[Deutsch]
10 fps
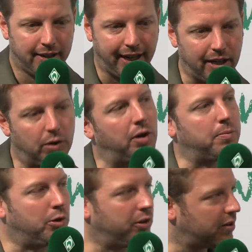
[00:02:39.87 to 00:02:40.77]
gegen
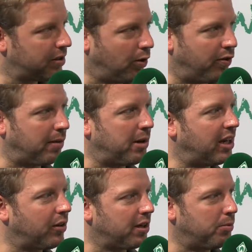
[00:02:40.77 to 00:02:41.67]
Dortmund, wo wir am Ende
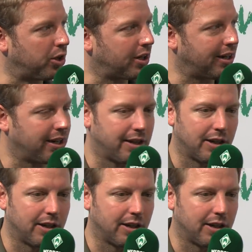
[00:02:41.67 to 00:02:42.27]
noch die Möglichkeit haben.